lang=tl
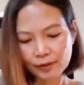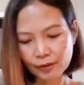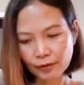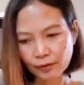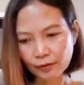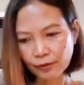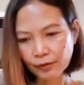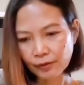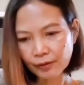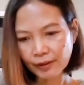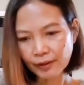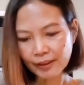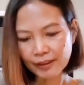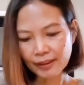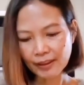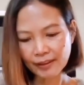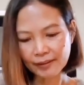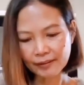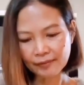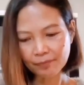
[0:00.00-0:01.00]
So,
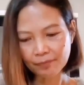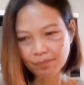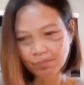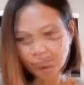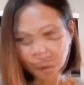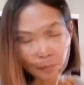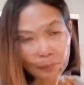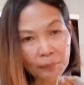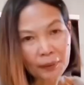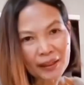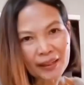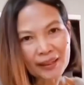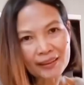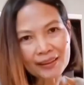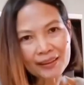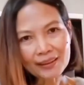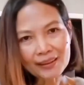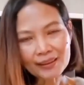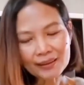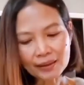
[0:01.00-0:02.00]
ayan. Ngayon, pagka
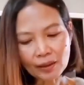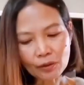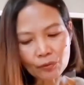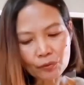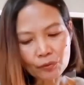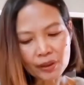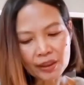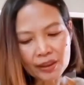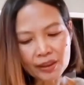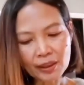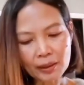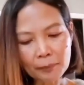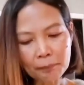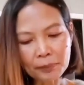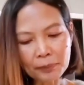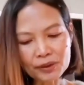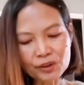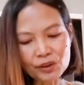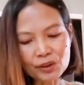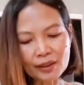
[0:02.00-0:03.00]
nakita ko
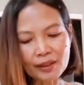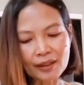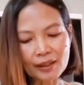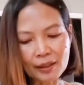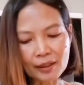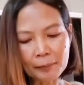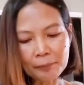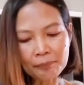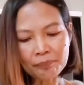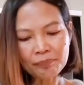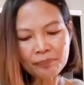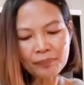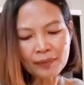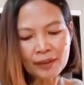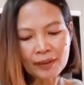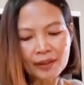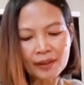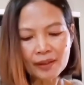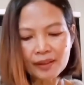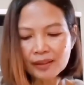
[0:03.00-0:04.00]
hindi pa siya,
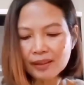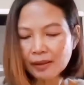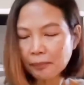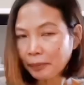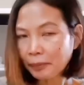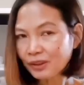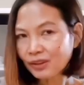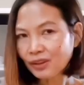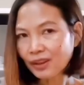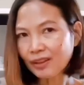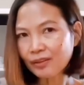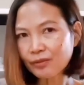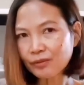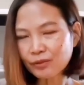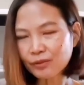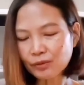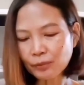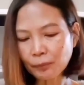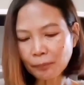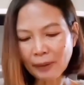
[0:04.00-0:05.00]
hindi pa siya
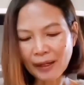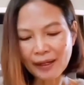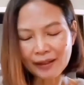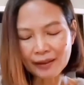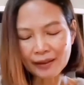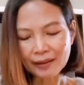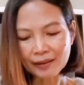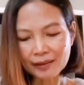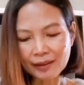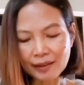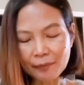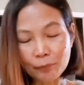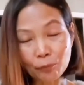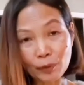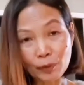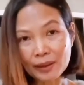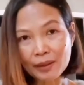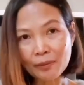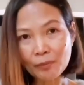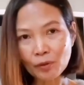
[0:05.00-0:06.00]
ganun yung parang
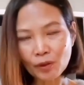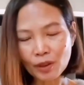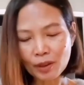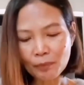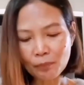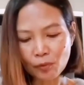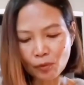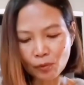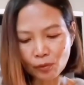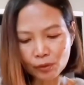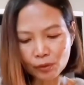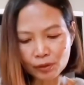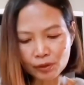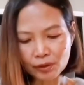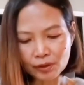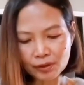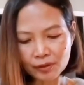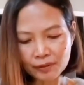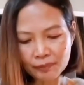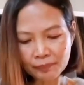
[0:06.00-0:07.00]
pwede mong
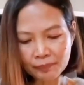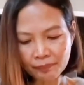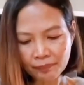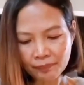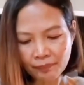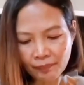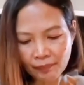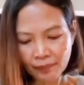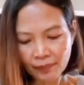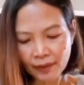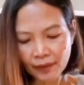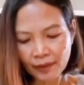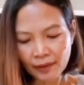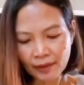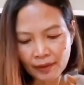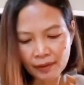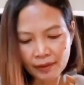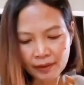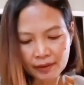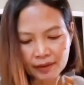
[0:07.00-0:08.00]
i-mold,
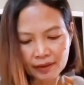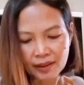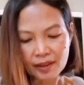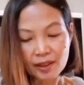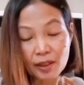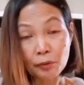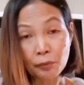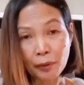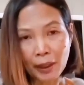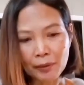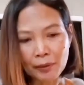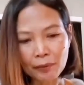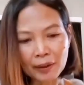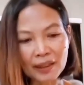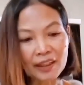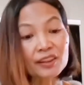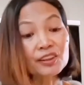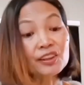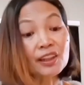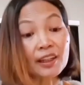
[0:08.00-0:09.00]

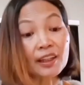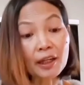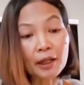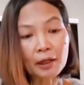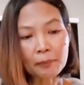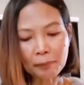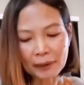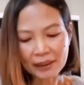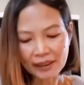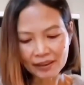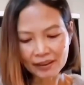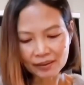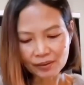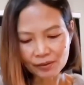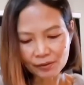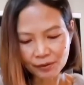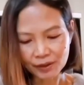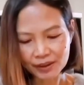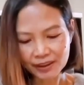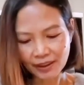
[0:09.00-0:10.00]
naghihiwa-hiwalay siya, lagay pa
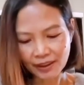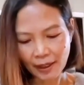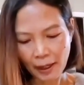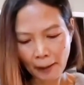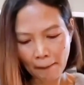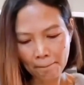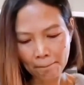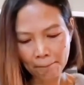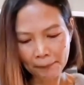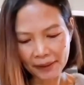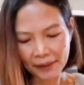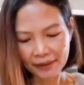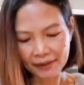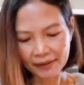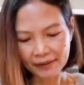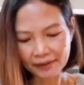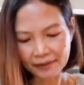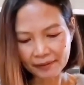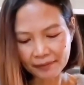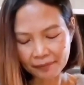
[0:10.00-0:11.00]
natin yung isang hangpin.